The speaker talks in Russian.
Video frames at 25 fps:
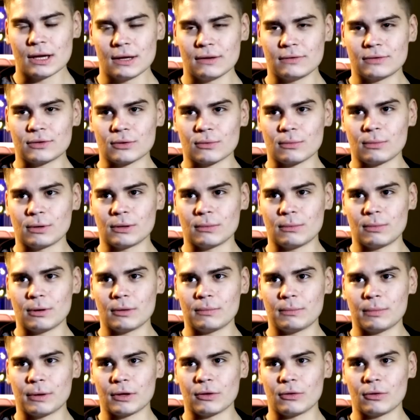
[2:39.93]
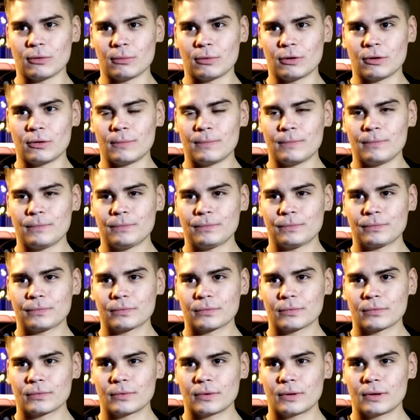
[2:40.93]
и ну, то есть игровой лидер это, по сути,
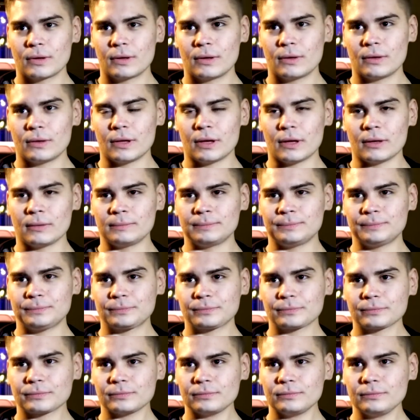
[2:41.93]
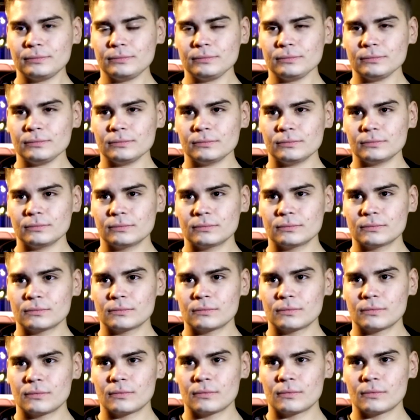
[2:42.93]
извини, что перебиваю, да. игровой лидер это, по
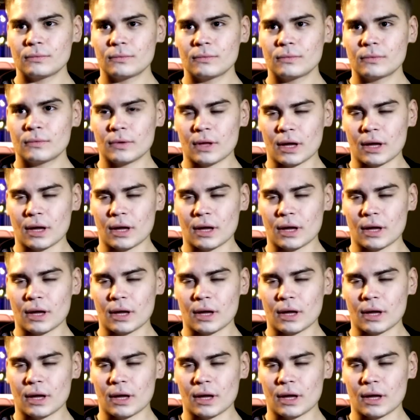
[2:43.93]
сути, колер.